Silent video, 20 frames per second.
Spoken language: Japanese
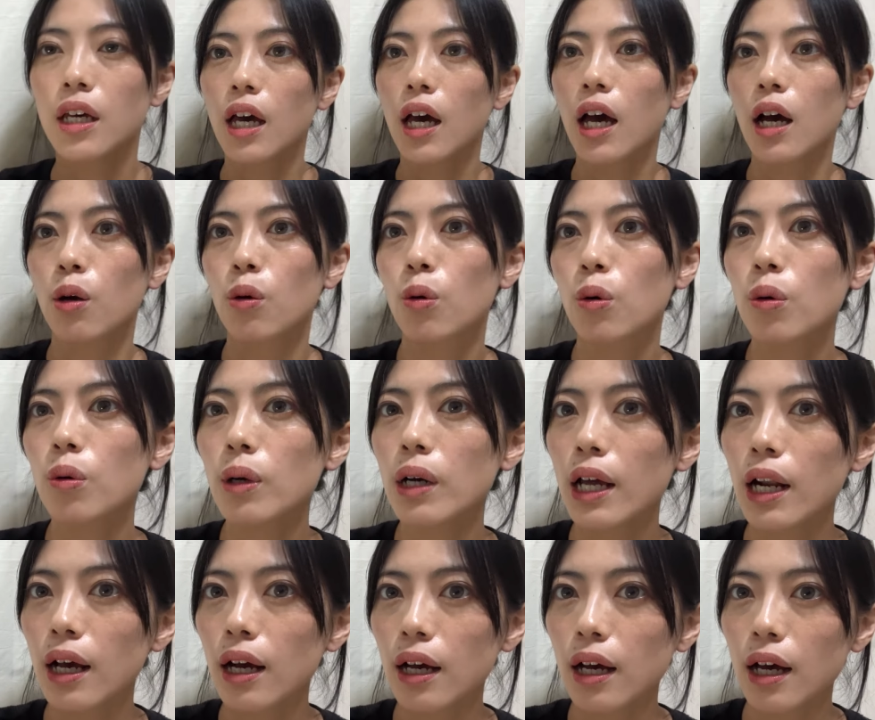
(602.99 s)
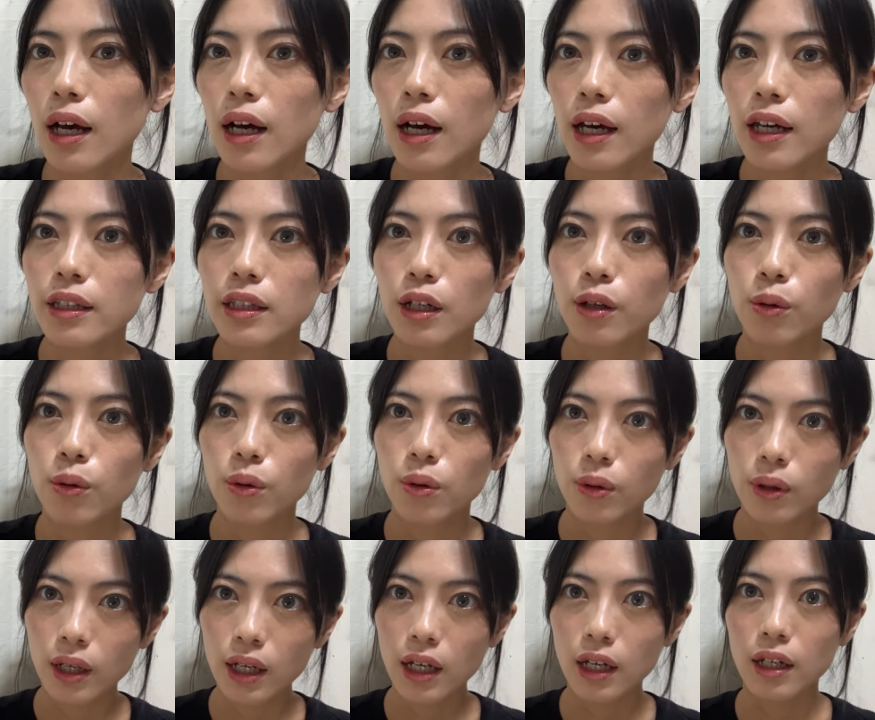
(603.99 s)
あ、ここから考えた
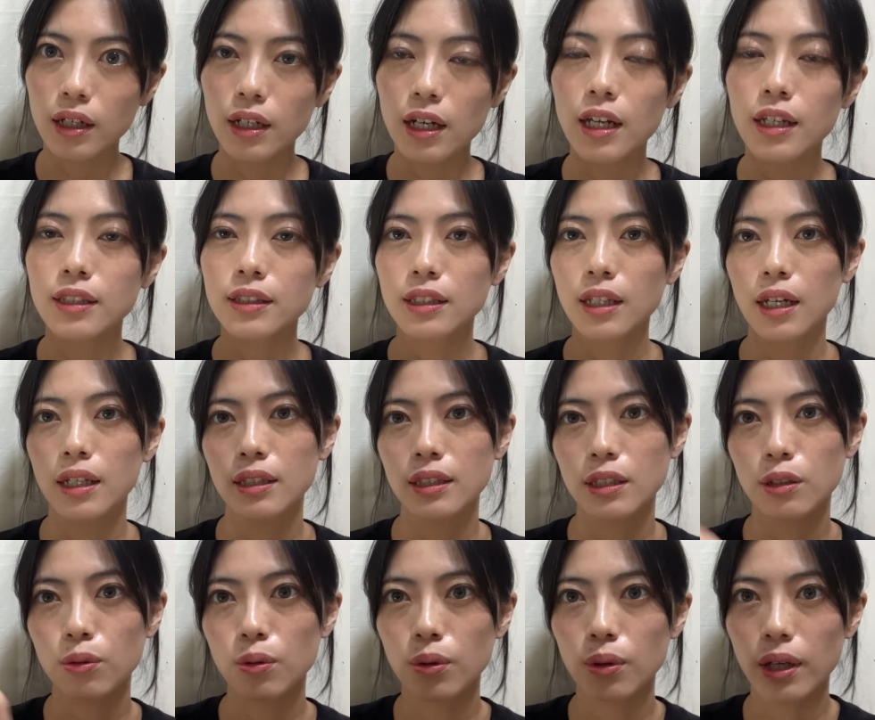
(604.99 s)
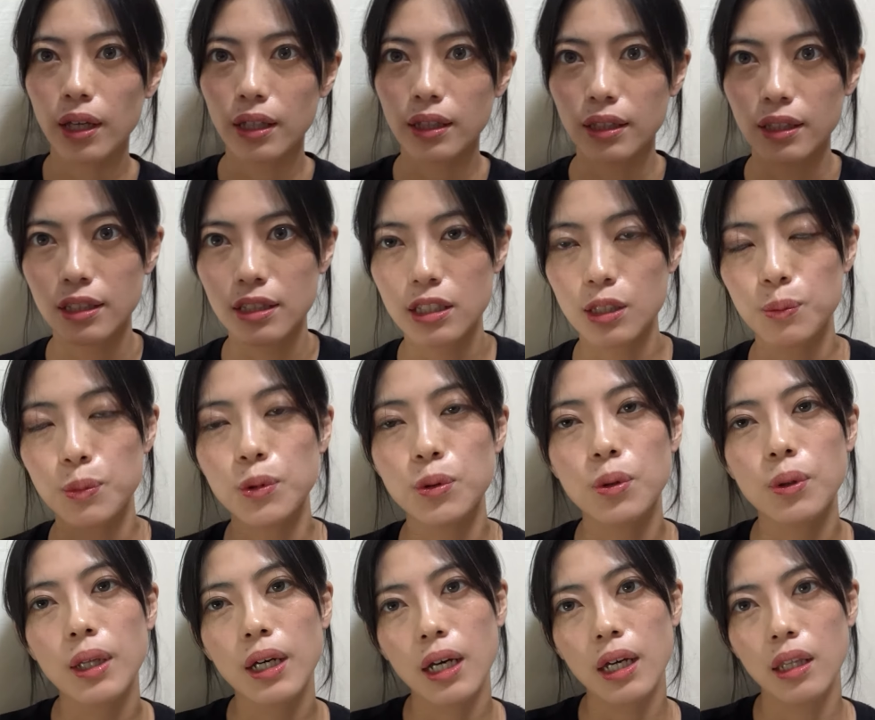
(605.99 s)
方が簡単にこう絵に自分
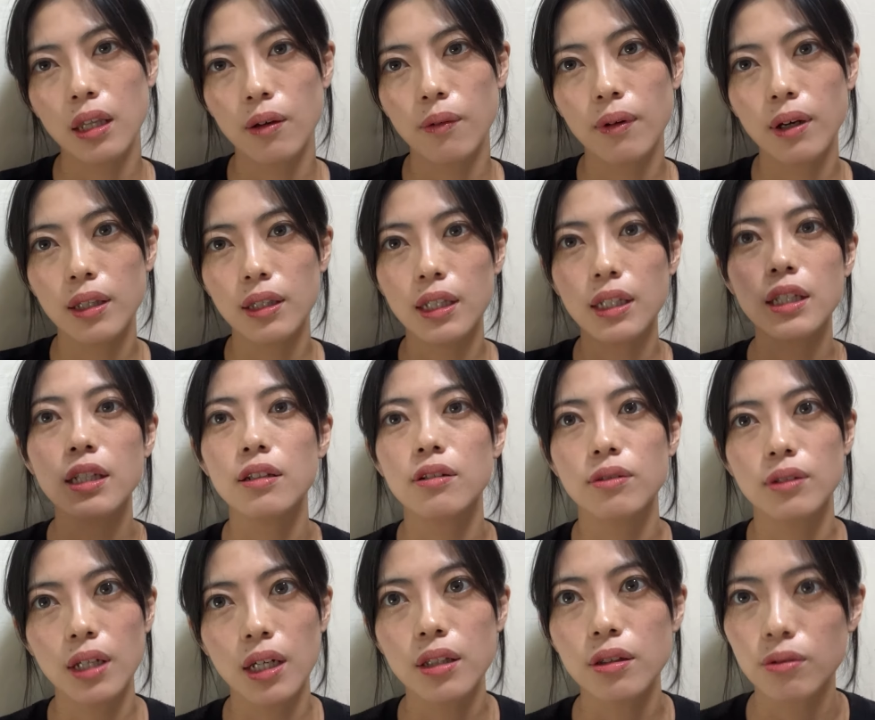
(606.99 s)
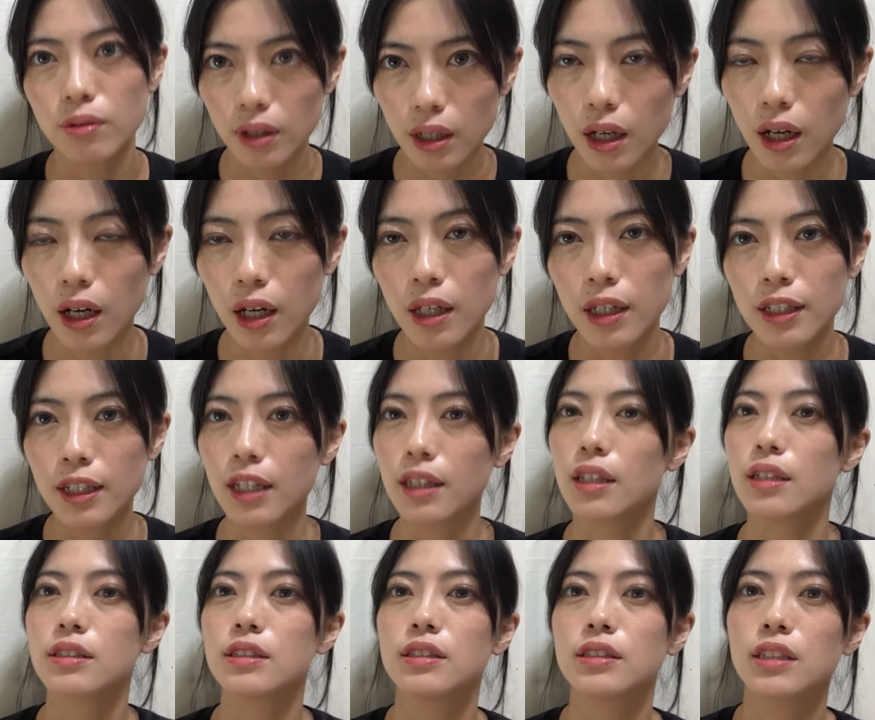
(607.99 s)
の中ではできるなとか
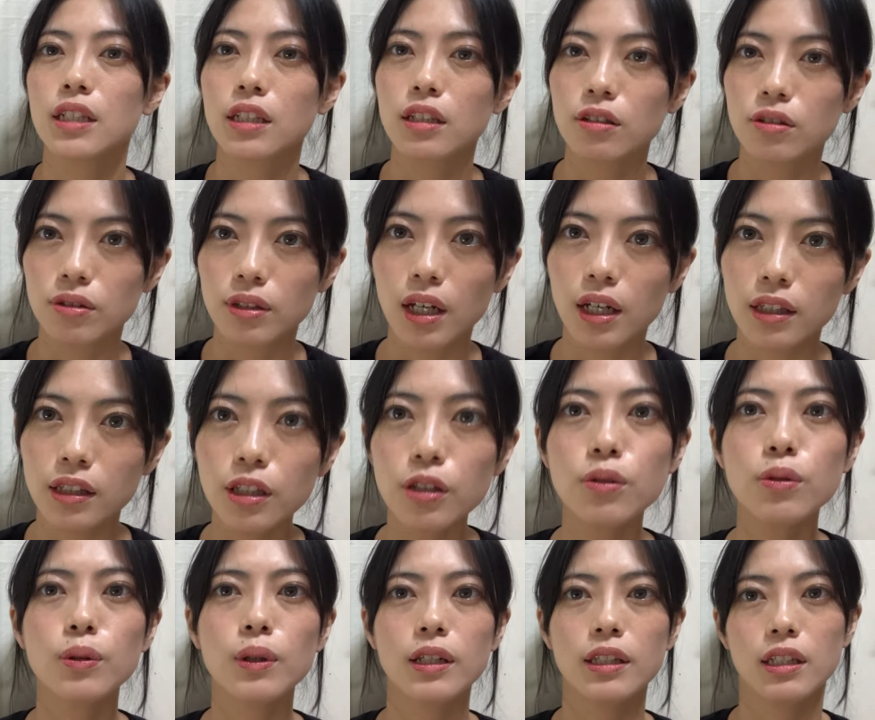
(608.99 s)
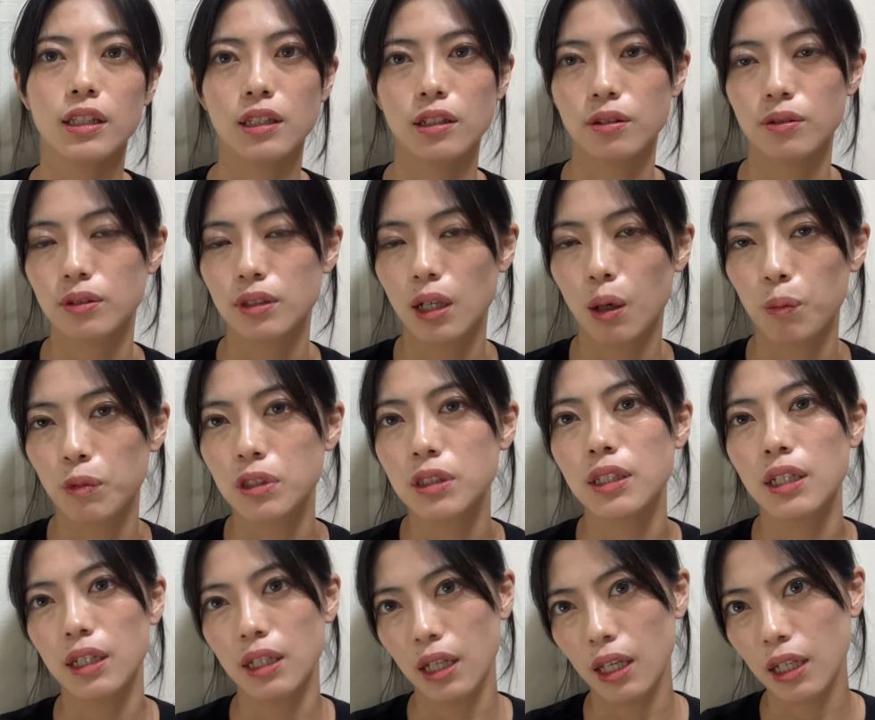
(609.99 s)
形にできるなっていうのが出てくるかもし
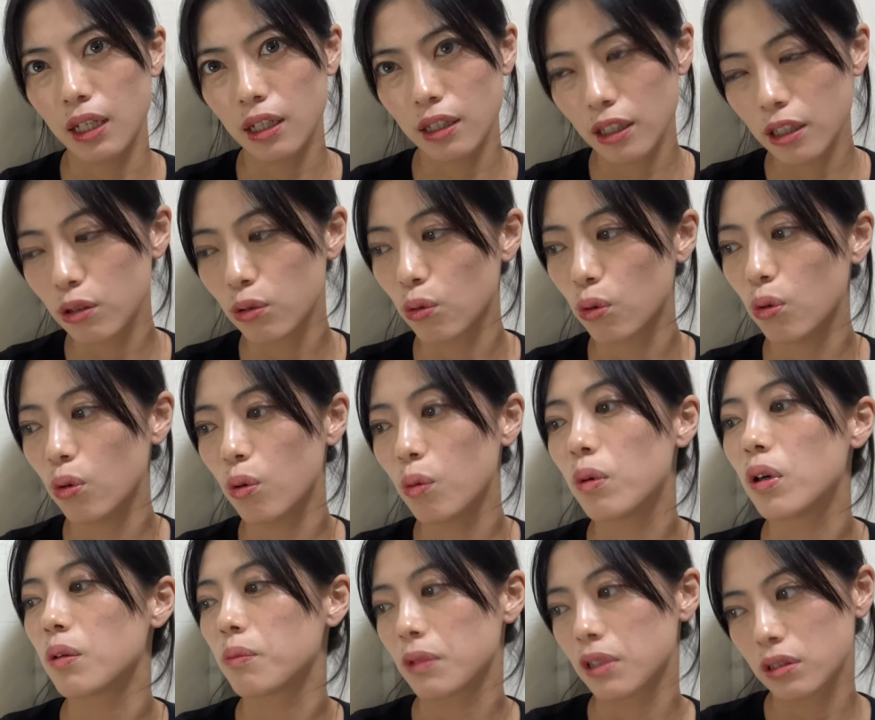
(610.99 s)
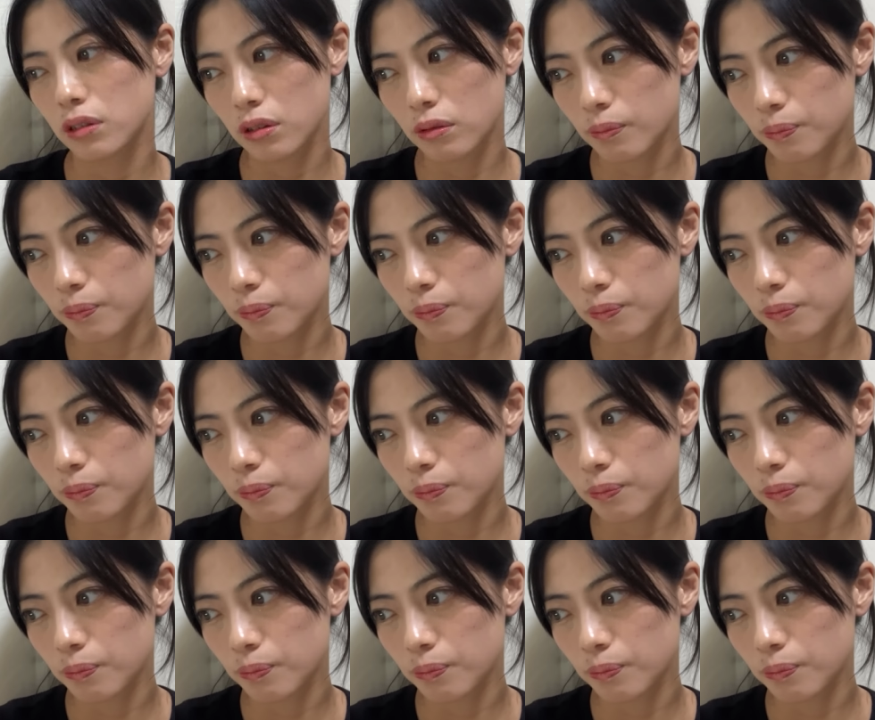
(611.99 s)
れないかなと思います。